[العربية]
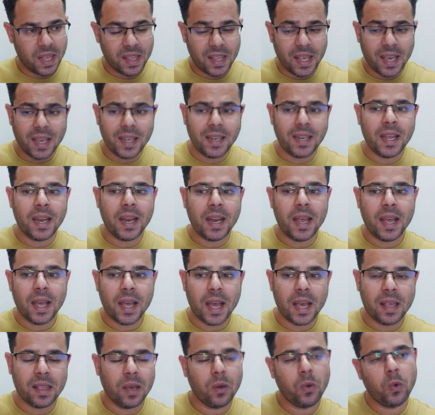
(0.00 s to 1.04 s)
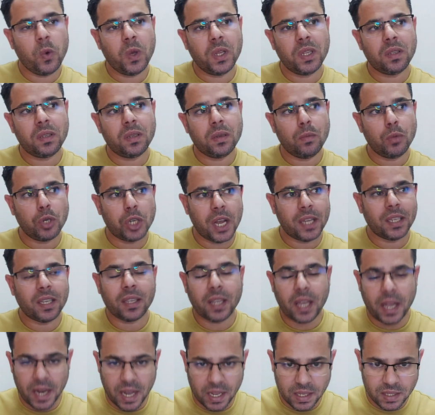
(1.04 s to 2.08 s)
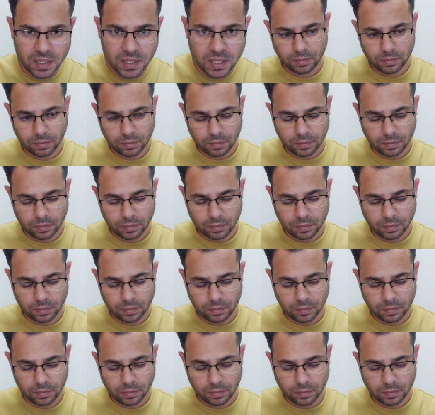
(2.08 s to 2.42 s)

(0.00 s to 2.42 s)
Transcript: ازاي ان انا ازود مشاهدات قناتي